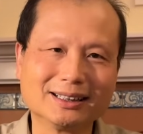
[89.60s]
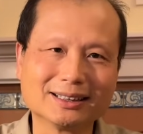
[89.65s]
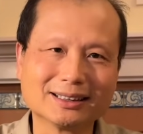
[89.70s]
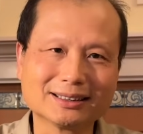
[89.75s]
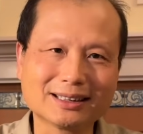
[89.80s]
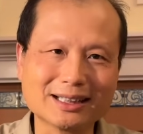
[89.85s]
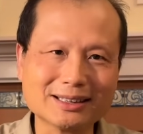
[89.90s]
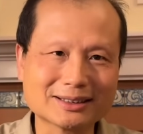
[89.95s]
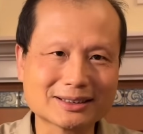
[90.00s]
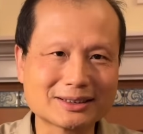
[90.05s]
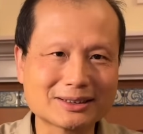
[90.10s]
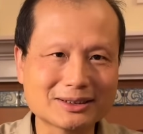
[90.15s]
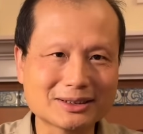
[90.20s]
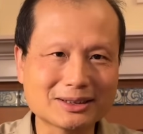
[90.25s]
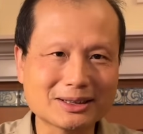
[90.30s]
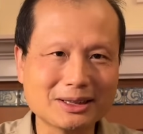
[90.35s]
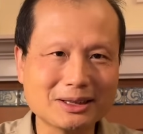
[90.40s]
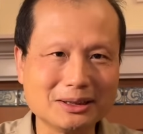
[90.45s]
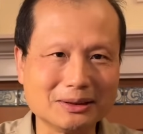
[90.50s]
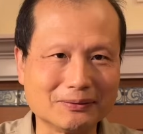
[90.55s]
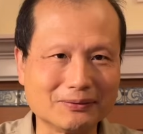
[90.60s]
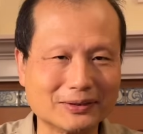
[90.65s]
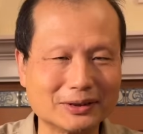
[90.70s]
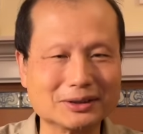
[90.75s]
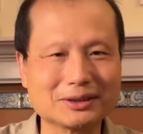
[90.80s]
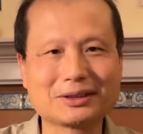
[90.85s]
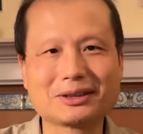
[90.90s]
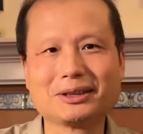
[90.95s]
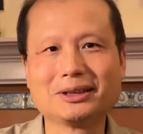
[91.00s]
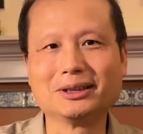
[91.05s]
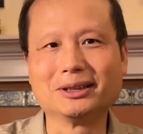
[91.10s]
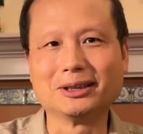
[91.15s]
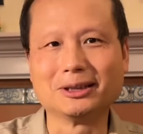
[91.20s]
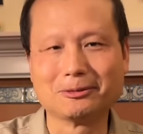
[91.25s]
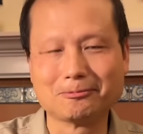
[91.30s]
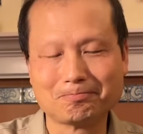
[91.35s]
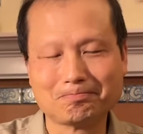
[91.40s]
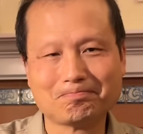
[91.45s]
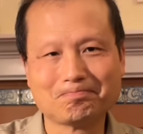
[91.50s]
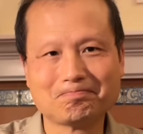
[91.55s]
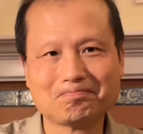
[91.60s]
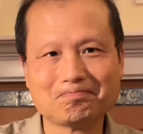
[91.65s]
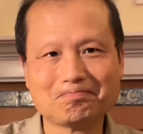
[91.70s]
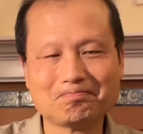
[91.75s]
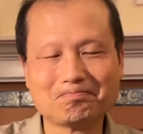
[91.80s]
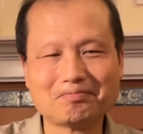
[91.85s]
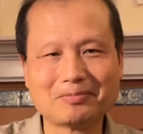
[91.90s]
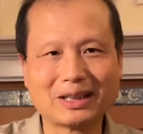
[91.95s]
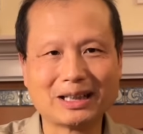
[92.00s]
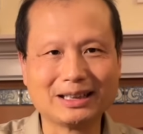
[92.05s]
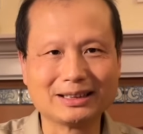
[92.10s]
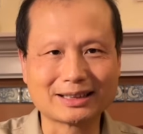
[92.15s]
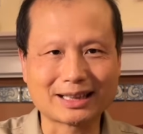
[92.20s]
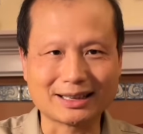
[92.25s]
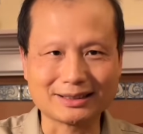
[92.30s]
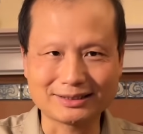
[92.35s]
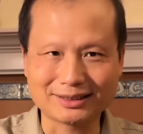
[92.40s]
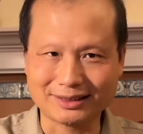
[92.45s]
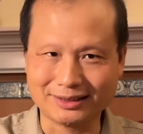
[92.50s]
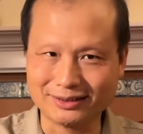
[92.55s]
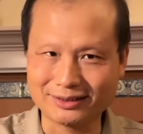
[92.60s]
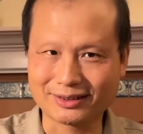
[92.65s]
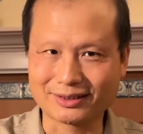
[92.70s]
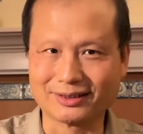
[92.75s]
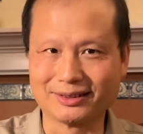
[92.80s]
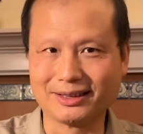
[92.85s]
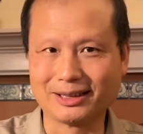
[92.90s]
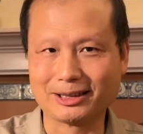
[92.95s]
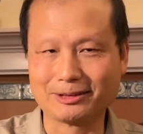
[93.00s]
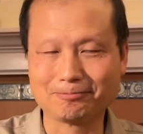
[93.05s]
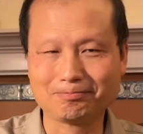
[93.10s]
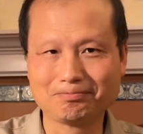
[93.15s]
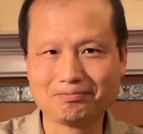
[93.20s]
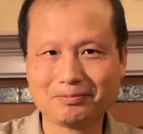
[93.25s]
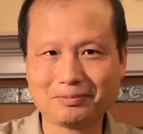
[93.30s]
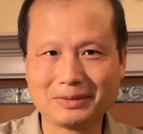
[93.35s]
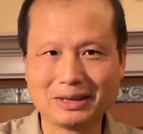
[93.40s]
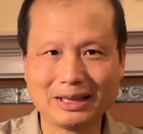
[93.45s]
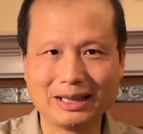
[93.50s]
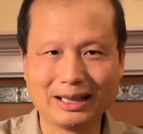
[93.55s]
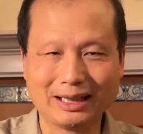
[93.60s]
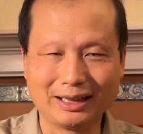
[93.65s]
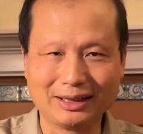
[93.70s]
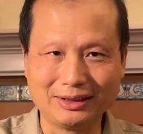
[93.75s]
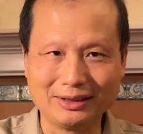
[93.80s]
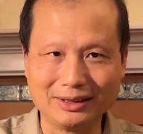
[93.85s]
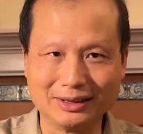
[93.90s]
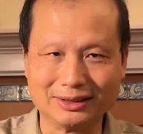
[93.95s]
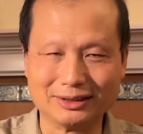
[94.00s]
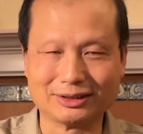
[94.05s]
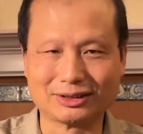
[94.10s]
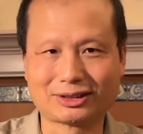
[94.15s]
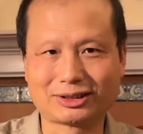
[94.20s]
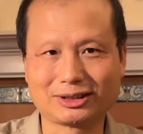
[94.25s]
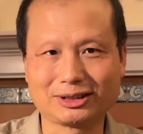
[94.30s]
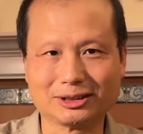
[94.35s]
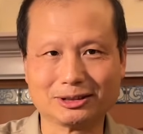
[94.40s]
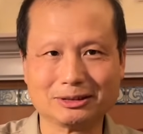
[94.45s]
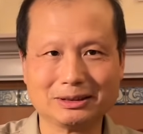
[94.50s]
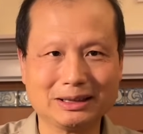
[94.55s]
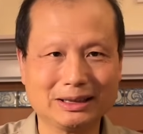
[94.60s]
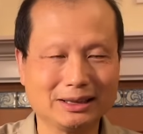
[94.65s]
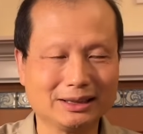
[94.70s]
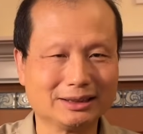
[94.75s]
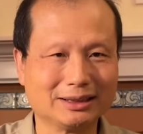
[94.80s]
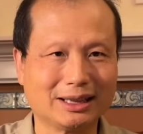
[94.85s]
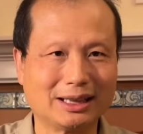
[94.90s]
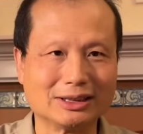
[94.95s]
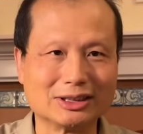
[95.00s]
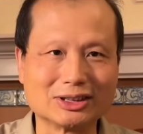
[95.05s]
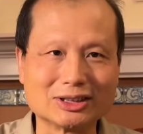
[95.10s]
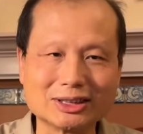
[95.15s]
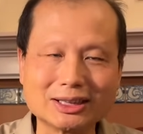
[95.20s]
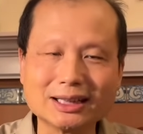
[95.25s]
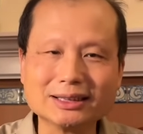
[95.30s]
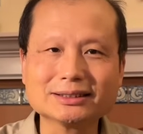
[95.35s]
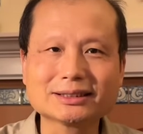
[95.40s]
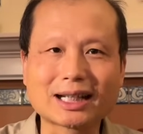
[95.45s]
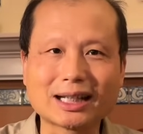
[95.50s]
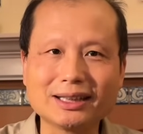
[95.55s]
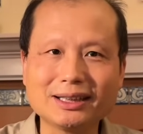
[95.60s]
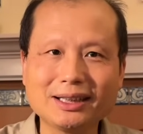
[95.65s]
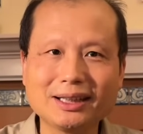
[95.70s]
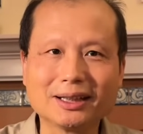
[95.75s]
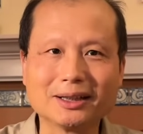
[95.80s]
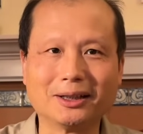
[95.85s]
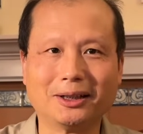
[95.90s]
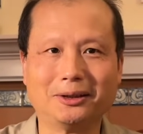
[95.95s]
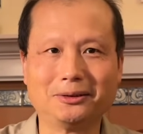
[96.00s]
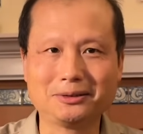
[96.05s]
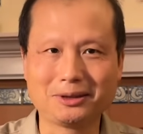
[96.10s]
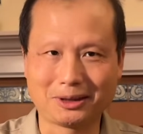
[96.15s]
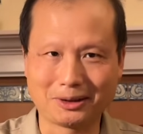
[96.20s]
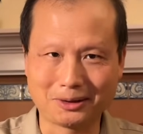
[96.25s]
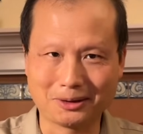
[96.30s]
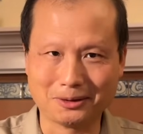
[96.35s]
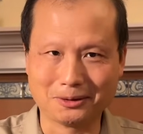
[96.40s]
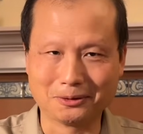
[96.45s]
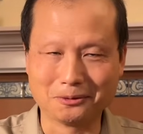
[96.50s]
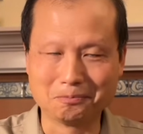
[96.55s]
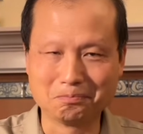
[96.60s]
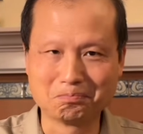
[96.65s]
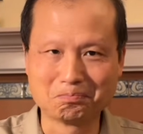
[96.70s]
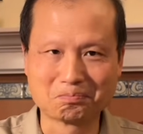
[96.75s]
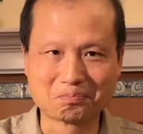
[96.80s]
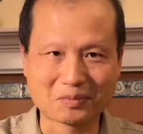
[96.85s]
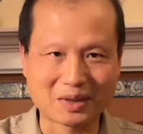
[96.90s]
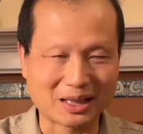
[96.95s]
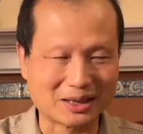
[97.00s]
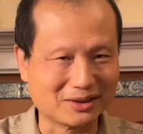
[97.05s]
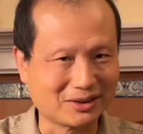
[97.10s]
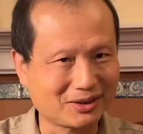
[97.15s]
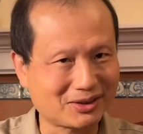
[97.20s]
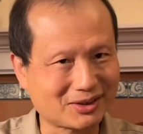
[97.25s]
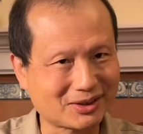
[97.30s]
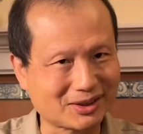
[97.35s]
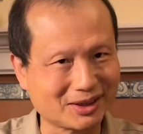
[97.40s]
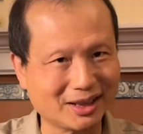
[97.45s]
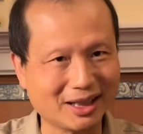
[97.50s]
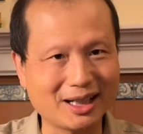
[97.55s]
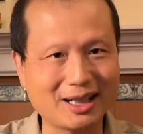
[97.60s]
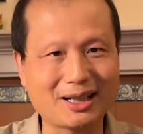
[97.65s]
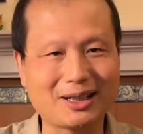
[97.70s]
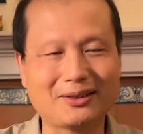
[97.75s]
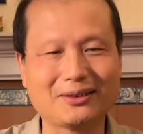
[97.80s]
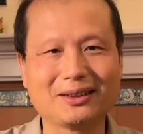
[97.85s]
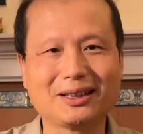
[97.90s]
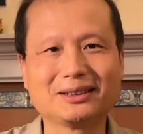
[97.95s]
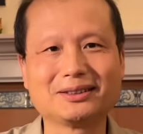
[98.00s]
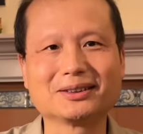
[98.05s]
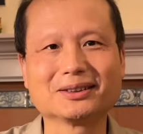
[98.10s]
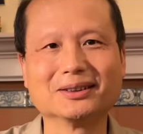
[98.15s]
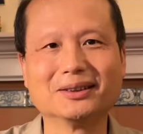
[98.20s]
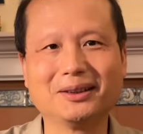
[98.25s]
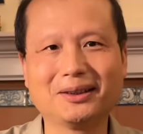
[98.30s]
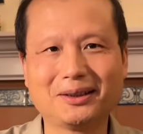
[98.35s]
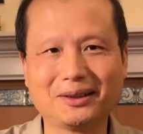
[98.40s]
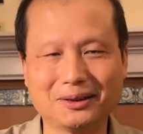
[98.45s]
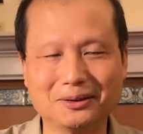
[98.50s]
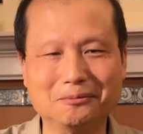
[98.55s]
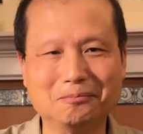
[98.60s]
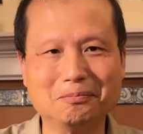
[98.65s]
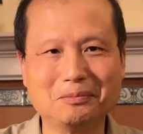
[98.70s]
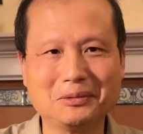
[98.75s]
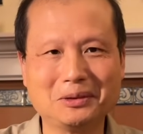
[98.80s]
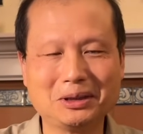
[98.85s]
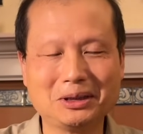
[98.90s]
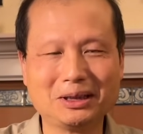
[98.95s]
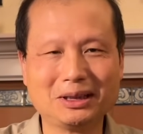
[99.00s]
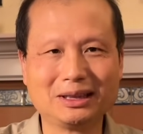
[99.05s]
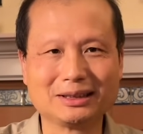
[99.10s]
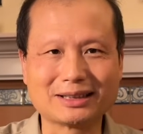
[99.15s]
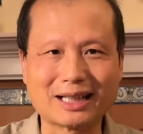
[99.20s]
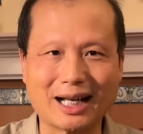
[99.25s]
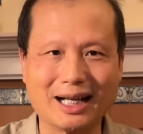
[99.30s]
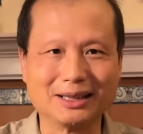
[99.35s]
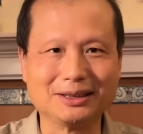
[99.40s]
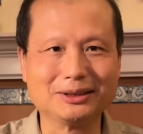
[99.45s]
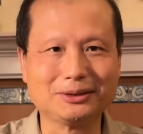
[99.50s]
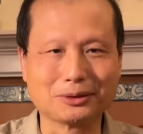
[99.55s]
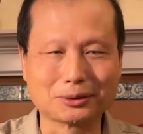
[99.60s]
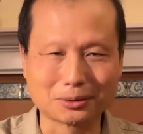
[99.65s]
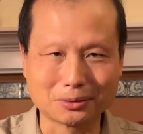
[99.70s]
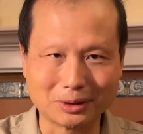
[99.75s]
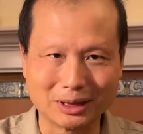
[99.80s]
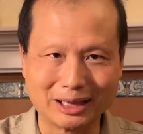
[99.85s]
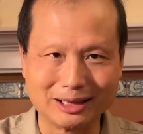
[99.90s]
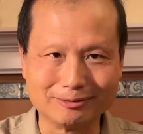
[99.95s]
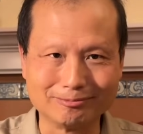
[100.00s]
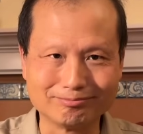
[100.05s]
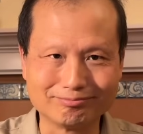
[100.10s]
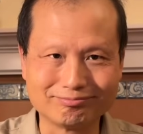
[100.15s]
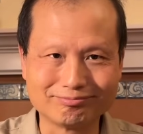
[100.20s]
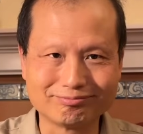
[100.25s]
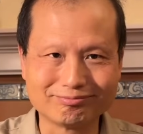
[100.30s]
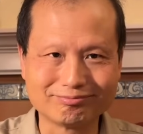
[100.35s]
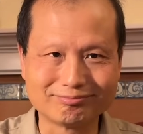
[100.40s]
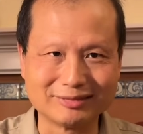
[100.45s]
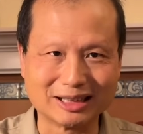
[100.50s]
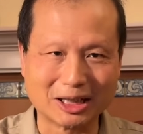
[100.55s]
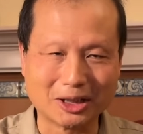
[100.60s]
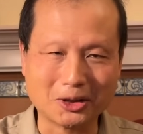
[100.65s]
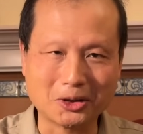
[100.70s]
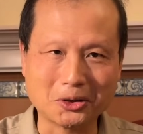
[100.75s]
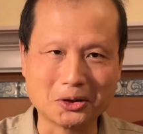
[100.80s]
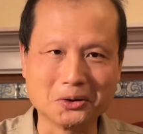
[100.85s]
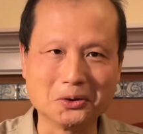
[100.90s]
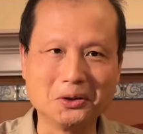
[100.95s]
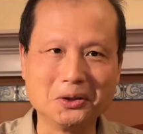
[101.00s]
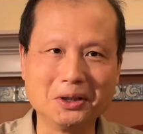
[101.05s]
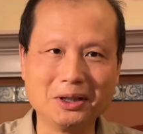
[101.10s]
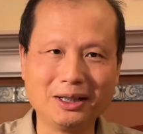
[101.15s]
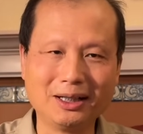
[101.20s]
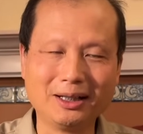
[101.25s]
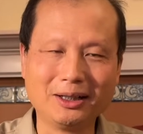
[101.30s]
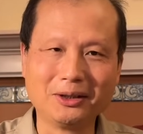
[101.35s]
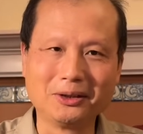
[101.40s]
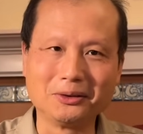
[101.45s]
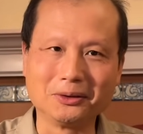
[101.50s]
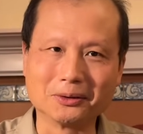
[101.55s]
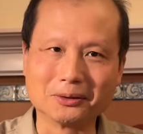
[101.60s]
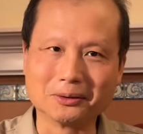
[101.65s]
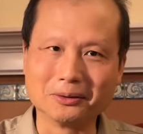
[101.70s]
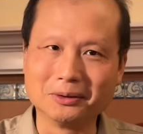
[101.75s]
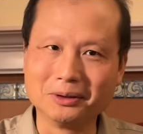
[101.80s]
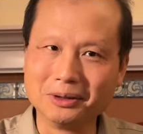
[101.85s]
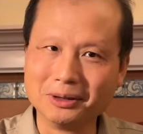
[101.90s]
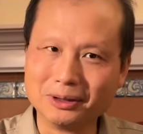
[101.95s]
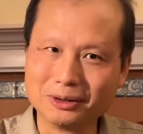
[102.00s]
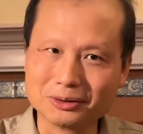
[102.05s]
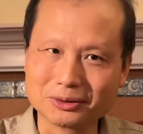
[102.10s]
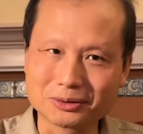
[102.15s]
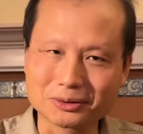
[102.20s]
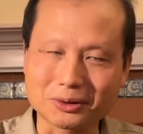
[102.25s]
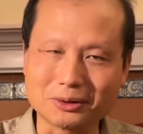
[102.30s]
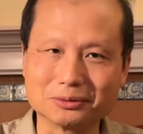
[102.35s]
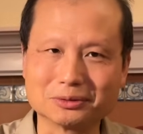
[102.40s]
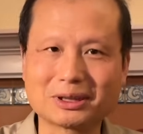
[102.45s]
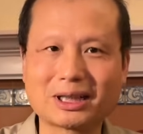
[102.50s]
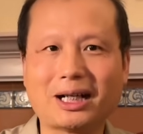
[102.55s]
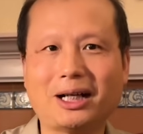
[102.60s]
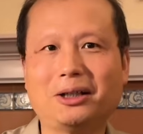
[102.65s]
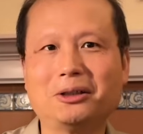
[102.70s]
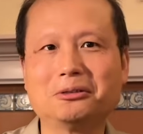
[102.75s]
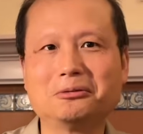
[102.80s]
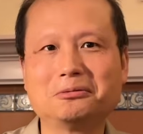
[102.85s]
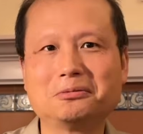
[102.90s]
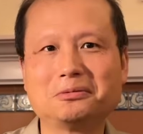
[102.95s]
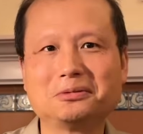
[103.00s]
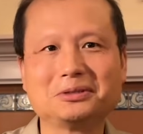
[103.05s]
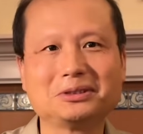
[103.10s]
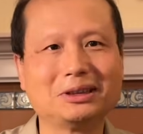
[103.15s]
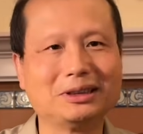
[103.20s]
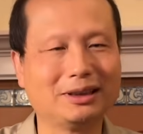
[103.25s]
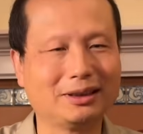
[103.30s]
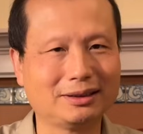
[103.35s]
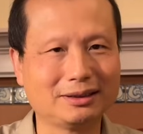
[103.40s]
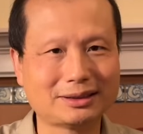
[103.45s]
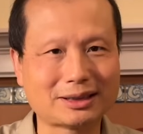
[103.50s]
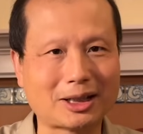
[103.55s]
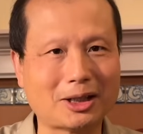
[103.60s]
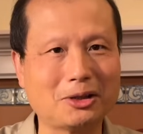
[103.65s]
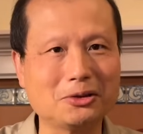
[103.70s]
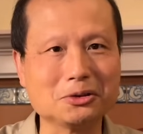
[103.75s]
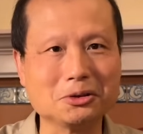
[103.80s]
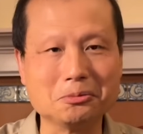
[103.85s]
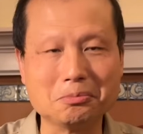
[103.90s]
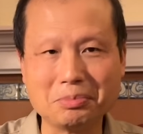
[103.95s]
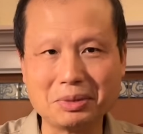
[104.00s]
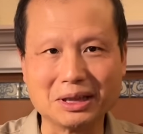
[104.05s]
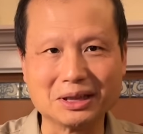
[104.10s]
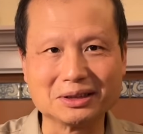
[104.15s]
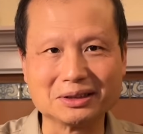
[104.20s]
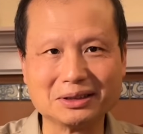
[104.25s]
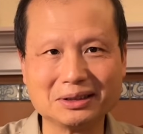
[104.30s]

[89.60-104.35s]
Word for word: 但是这一封信呢，它其实呢也是啊，先在电脑里头写好了之后，打印出来，然后用手抄抄一遍。